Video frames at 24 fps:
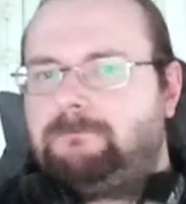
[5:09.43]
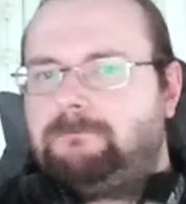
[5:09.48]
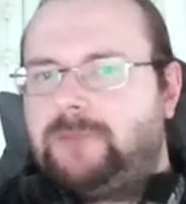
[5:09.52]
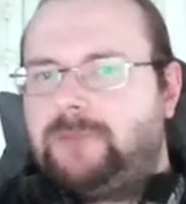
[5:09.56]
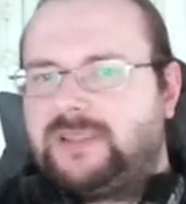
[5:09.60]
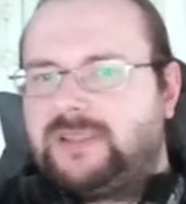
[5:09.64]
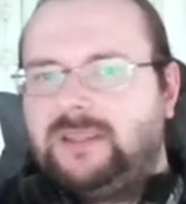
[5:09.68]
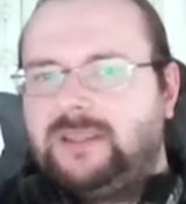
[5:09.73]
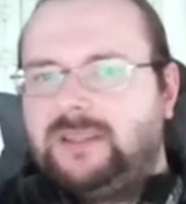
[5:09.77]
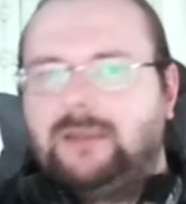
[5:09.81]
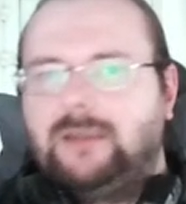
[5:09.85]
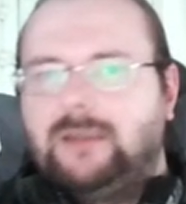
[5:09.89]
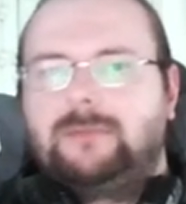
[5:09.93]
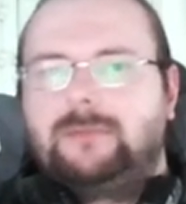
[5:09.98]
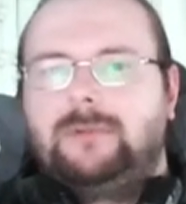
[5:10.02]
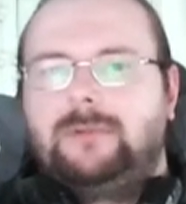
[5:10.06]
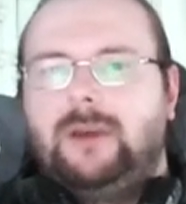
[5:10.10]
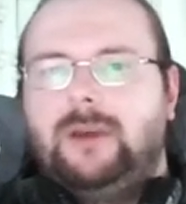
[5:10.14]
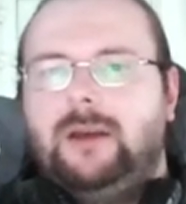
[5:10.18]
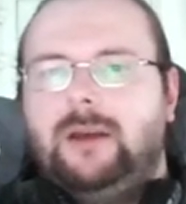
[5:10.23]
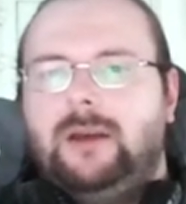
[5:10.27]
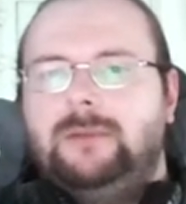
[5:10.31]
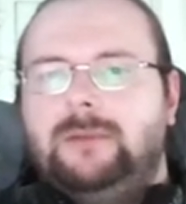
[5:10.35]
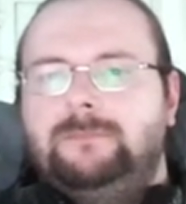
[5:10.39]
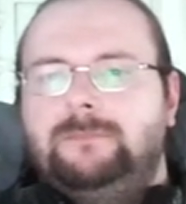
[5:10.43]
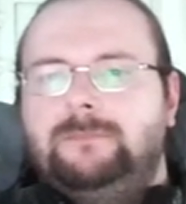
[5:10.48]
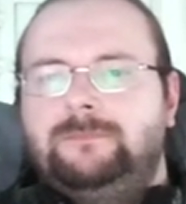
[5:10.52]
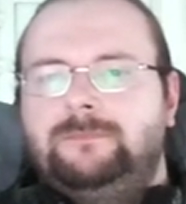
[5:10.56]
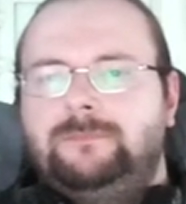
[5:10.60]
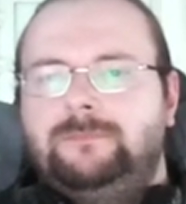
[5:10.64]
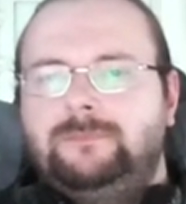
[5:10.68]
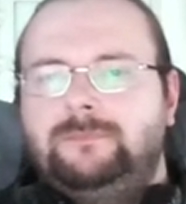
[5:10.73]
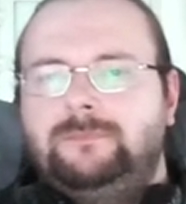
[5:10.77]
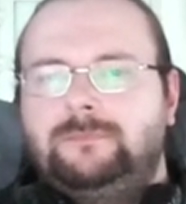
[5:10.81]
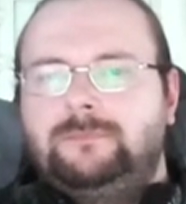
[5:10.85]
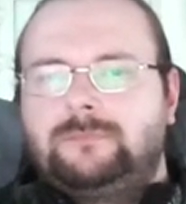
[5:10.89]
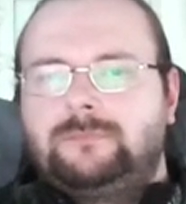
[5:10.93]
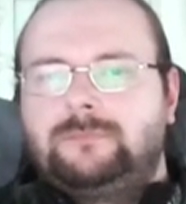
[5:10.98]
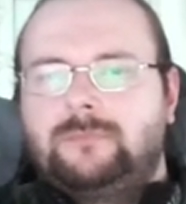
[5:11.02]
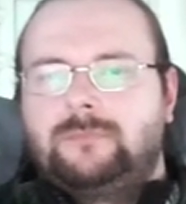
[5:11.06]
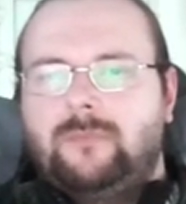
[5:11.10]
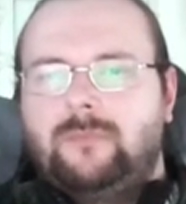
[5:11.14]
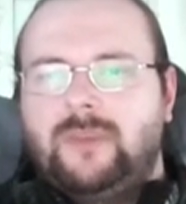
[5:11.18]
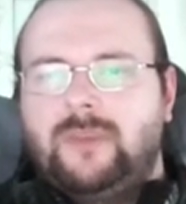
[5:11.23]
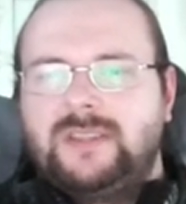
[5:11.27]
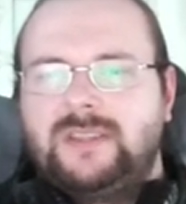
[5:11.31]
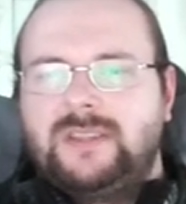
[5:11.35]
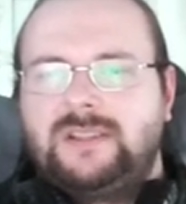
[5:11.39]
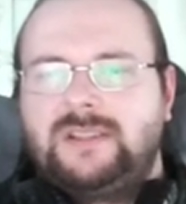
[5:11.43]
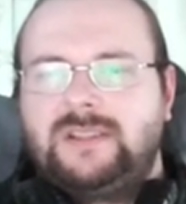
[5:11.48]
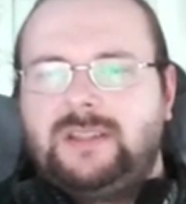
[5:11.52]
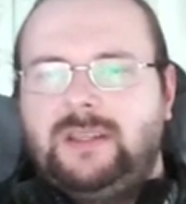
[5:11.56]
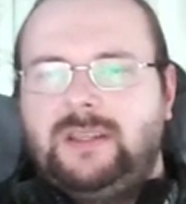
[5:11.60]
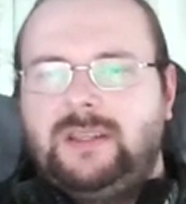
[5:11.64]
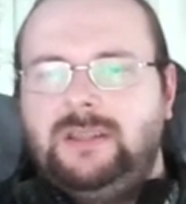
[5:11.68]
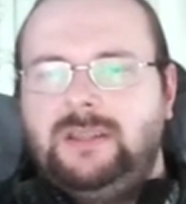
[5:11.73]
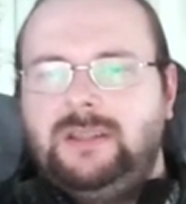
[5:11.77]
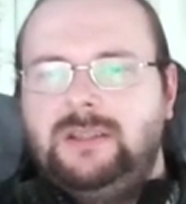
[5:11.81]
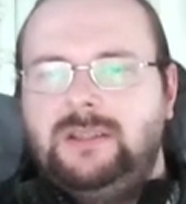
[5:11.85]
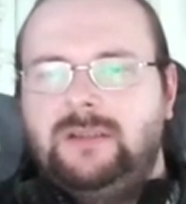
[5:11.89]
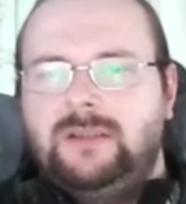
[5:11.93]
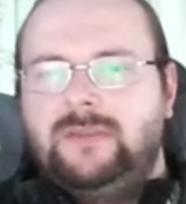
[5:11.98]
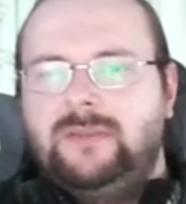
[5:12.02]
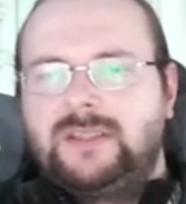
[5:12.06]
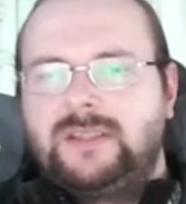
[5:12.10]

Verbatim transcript: Passiert. Ähm, wir sind hier.